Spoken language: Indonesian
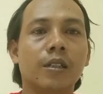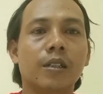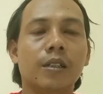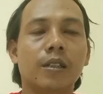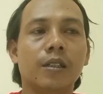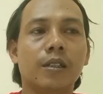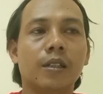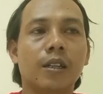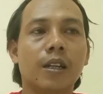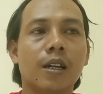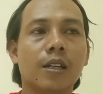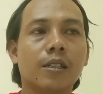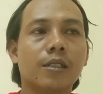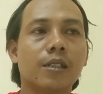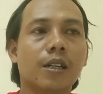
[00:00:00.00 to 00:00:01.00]

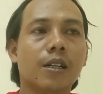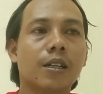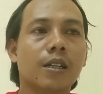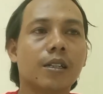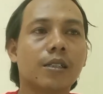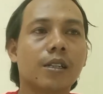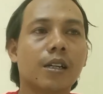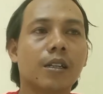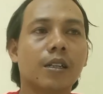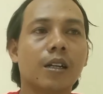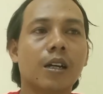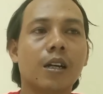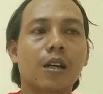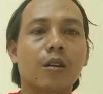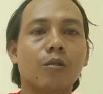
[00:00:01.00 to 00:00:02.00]
Inilah cara
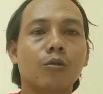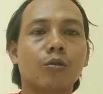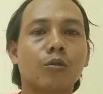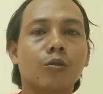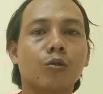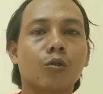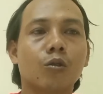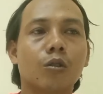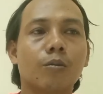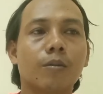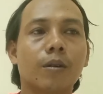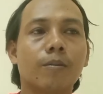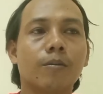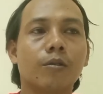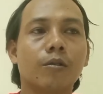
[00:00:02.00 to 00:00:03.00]
saya untuk
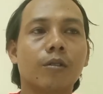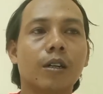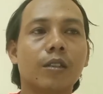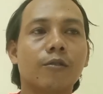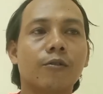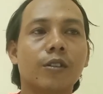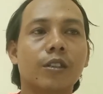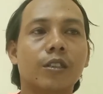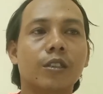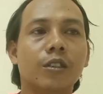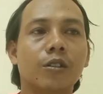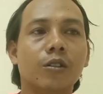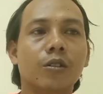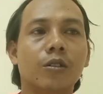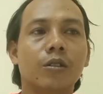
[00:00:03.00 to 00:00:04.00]
membuat
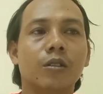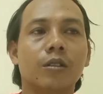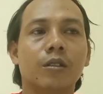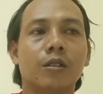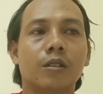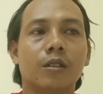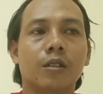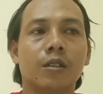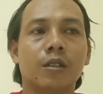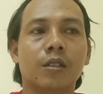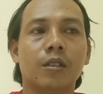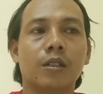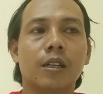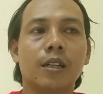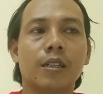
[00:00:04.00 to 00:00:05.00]
video
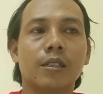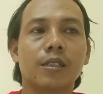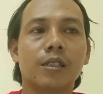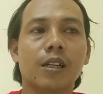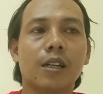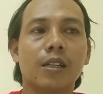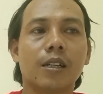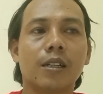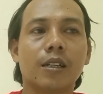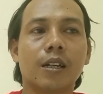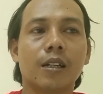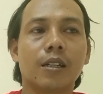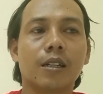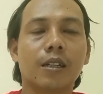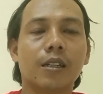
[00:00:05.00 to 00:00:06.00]
dan saya
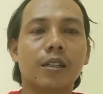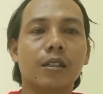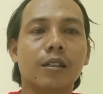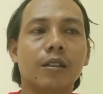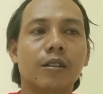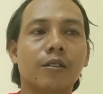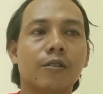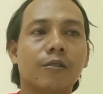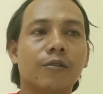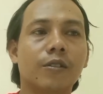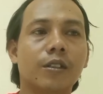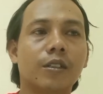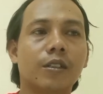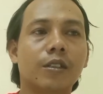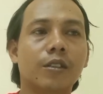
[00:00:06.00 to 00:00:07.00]
yakin
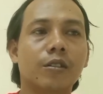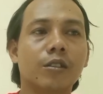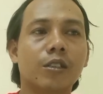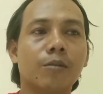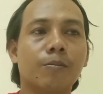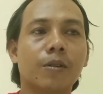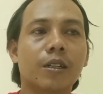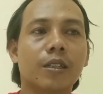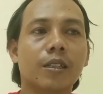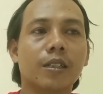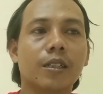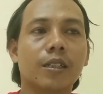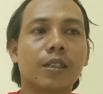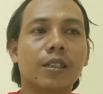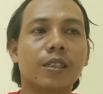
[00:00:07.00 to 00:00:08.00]
video
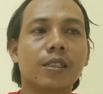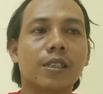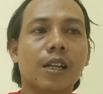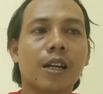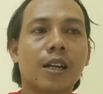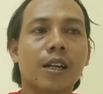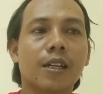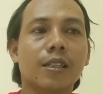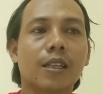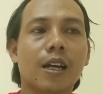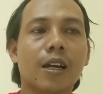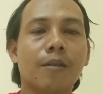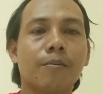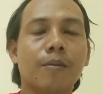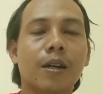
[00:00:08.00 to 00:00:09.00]
seperti ini sangat
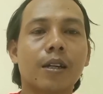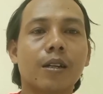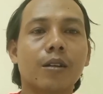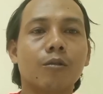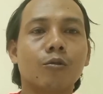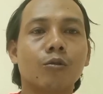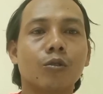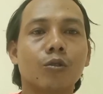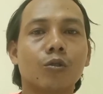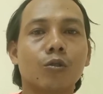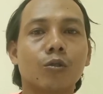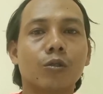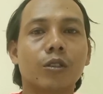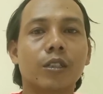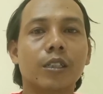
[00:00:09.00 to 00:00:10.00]
aman
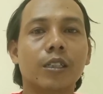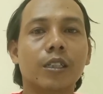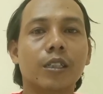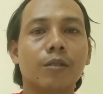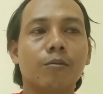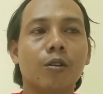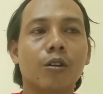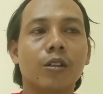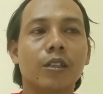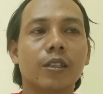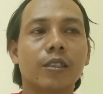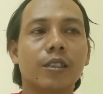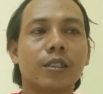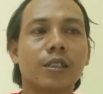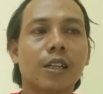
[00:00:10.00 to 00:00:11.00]
untuk
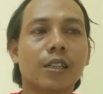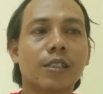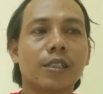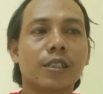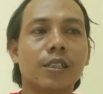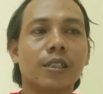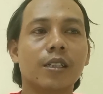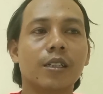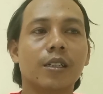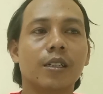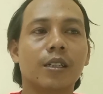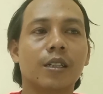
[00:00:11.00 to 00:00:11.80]
dimonetisasi